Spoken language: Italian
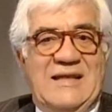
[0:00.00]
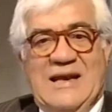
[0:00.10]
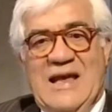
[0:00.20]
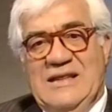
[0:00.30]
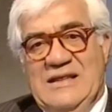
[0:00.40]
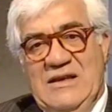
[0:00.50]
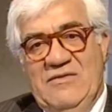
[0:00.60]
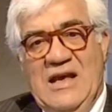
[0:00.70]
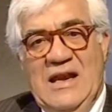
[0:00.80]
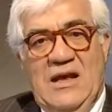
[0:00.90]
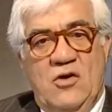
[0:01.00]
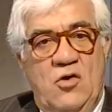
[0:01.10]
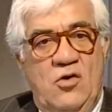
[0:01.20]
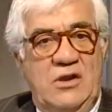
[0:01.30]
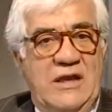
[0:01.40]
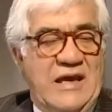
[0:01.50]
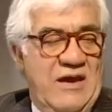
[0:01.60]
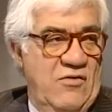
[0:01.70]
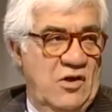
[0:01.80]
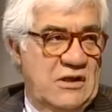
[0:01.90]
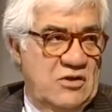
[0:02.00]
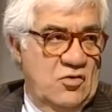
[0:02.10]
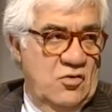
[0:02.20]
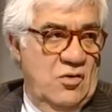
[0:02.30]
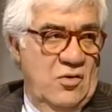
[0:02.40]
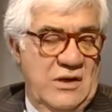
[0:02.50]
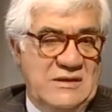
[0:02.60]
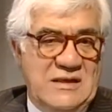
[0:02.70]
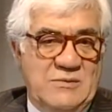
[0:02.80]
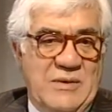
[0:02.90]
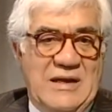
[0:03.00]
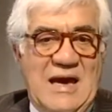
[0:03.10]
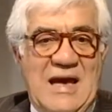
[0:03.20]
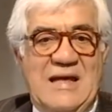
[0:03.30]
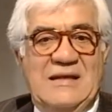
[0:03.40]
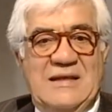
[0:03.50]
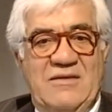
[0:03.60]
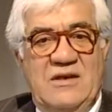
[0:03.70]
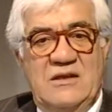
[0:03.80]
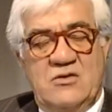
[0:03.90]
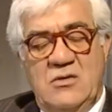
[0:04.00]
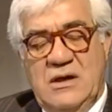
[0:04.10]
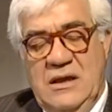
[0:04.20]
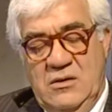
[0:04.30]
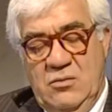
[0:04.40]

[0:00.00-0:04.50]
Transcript: ehm. reattivi alle code che a volte sono esasperanti e via discorrendo,